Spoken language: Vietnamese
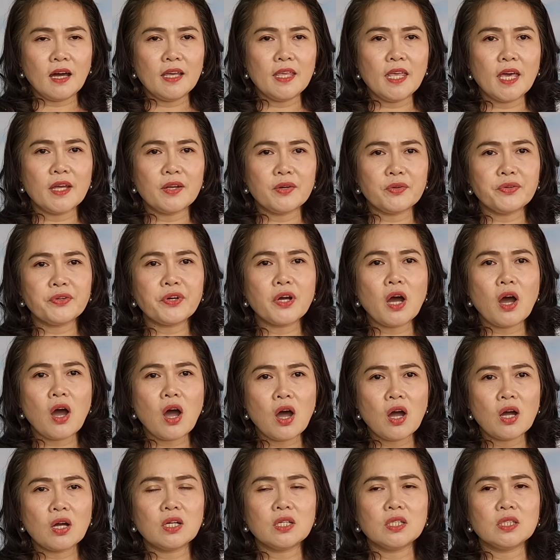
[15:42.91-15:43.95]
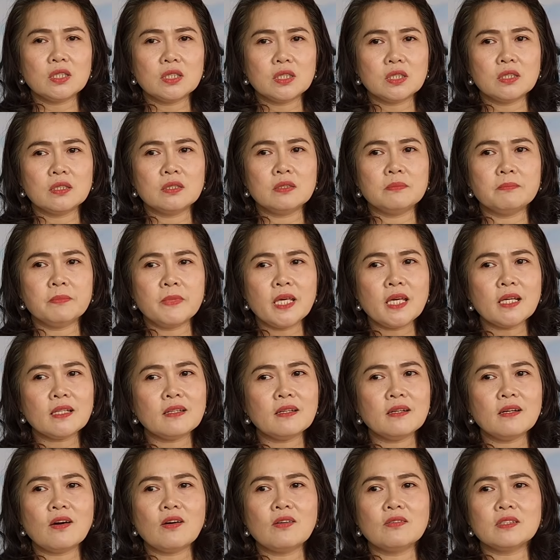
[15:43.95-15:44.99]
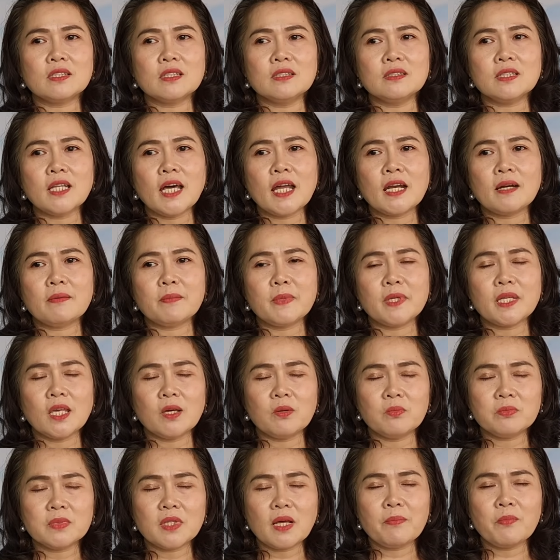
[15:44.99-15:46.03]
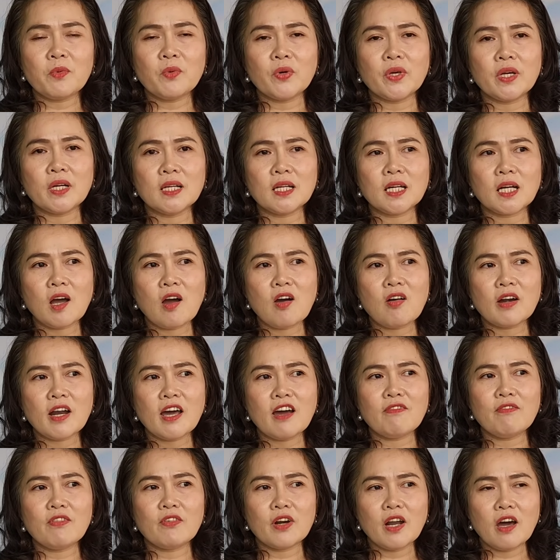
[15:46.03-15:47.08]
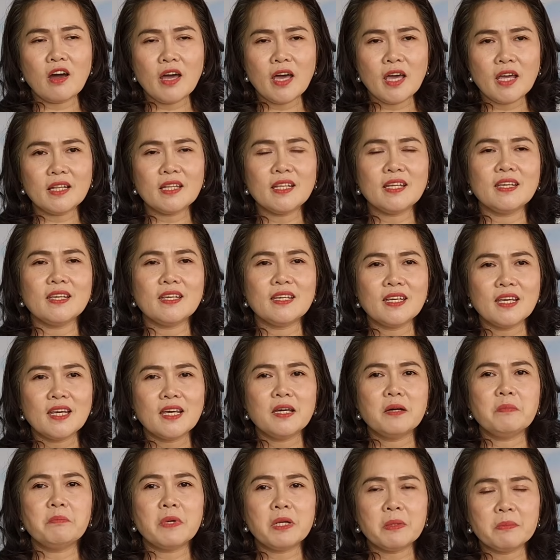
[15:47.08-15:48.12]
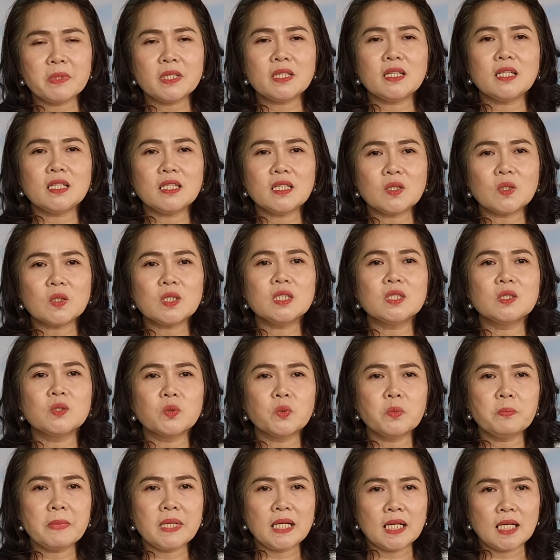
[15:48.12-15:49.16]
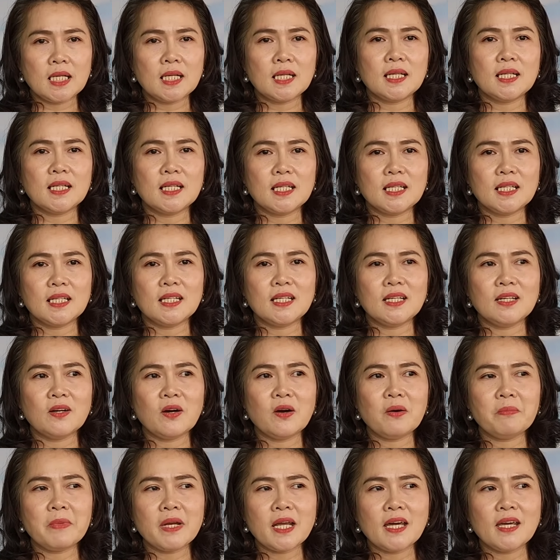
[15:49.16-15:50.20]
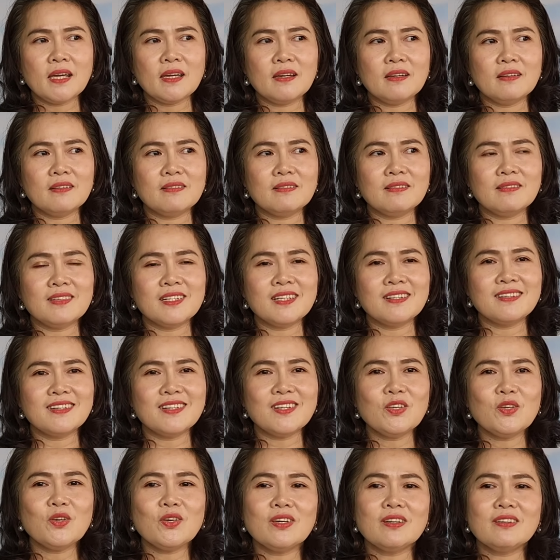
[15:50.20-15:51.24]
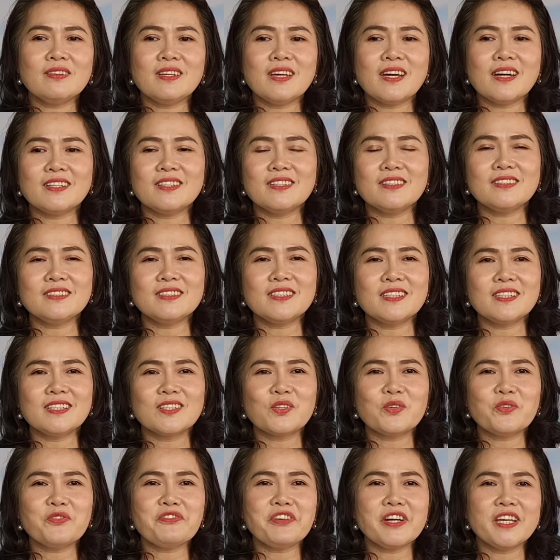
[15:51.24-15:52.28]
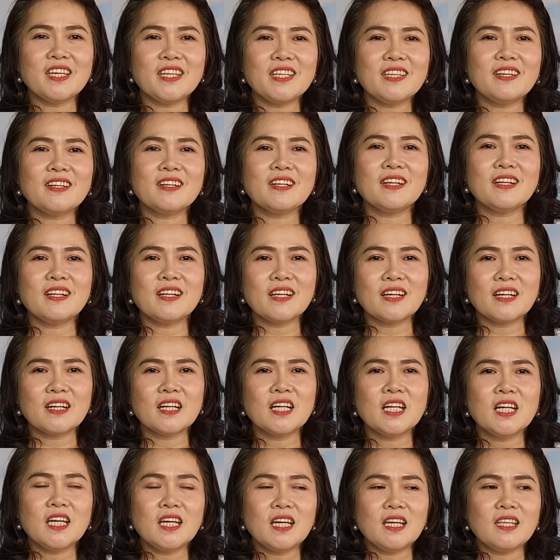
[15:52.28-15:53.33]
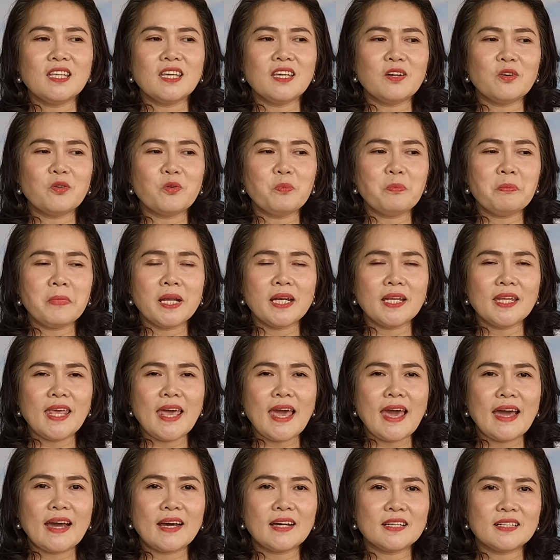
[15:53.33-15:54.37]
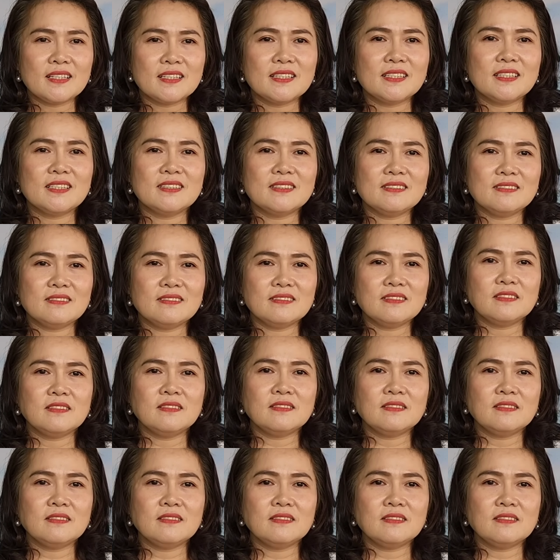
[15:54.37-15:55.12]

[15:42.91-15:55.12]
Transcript: Dạ. ở dạy nuôi con biết ừ, tới con trưởng thành mà chị cũng tâm nguyện là con đau vào đó hết thì mình mới tính con đường của mình thì hôm nay được cái duyên nhờ chương trình tuấn vĩ cho nên là chị cũng mạnh dạng yeah. Dạ.